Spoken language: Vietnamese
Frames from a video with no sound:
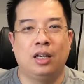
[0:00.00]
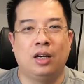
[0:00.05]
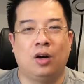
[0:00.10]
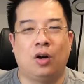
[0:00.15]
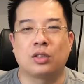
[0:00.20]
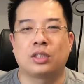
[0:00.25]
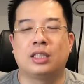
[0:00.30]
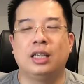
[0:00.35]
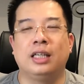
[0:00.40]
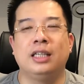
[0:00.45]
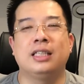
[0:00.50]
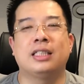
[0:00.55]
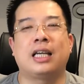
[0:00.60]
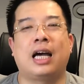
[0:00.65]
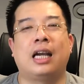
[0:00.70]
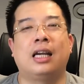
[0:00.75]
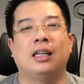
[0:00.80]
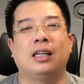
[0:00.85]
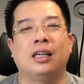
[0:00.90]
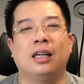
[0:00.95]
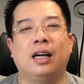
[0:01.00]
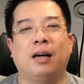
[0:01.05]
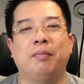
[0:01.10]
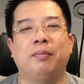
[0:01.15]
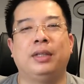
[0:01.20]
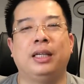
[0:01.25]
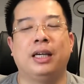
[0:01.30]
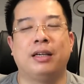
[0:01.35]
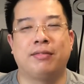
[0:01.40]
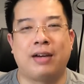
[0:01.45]
Họ sinh ra đã được ngậm
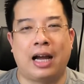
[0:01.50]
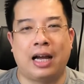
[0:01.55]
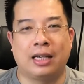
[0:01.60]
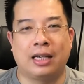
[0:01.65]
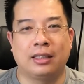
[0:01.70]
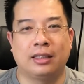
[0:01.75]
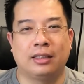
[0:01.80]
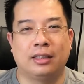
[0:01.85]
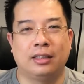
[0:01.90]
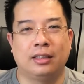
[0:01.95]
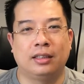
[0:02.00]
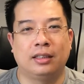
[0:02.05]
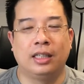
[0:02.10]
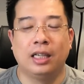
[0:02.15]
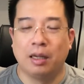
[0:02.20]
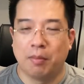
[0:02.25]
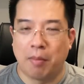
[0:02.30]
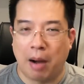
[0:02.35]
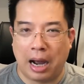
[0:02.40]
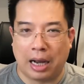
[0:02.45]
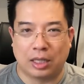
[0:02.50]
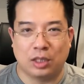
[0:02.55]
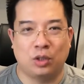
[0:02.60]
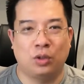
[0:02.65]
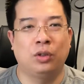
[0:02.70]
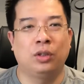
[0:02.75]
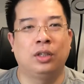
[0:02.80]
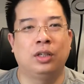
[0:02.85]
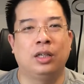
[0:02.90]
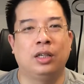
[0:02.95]
thìa vàng, thìa bạc
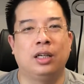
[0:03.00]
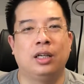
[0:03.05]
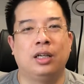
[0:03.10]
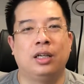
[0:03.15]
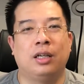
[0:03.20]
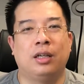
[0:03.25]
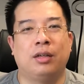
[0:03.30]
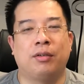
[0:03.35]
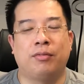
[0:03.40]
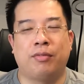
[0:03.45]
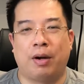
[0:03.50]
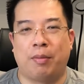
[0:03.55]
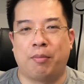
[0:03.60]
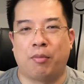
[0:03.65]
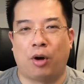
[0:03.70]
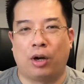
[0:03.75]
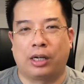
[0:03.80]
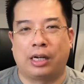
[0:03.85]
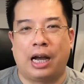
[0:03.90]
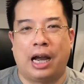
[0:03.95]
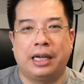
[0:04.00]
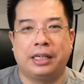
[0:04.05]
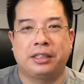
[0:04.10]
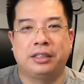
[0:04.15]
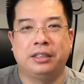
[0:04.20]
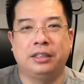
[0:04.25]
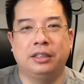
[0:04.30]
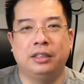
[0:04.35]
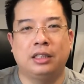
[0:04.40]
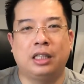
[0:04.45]
rồi, và mọi cái
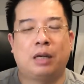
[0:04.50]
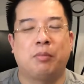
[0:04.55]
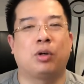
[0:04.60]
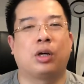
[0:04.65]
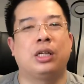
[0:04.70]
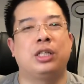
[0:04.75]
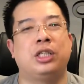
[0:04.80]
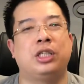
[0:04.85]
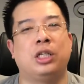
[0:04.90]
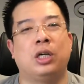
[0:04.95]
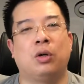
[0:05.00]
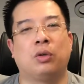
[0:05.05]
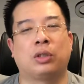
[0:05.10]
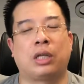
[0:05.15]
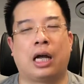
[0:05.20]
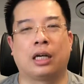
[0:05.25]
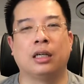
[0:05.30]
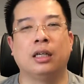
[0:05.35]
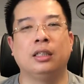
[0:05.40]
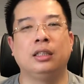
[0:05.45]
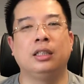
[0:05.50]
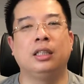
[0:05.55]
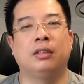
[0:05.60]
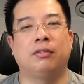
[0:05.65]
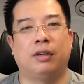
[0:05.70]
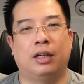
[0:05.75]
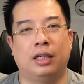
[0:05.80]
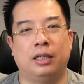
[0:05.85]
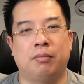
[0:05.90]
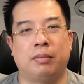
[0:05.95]
cứ theo một cái chiều thẳng đứng như
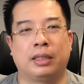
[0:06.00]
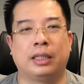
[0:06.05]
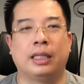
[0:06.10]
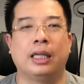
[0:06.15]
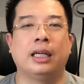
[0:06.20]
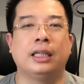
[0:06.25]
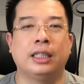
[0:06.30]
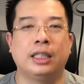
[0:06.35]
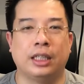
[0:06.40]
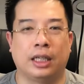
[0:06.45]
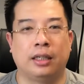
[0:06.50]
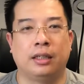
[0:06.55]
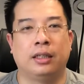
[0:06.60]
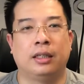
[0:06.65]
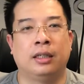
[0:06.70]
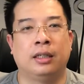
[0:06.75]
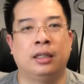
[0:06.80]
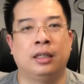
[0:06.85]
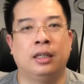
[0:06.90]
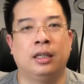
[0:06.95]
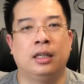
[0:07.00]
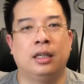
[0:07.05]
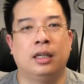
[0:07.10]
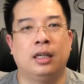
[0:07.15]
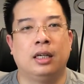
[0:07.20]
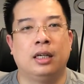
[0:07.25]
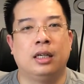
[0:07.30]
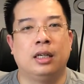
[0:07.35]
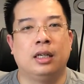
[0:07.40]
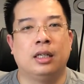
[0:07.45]
vậy mà tiến triển.
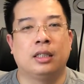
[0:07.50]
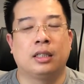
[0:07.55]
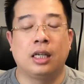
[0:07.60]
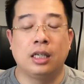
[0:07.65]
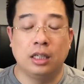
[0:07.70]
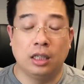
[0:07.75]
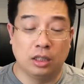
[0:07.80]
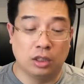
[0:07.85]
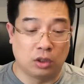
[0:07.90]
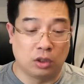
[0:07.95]
Thế nhưng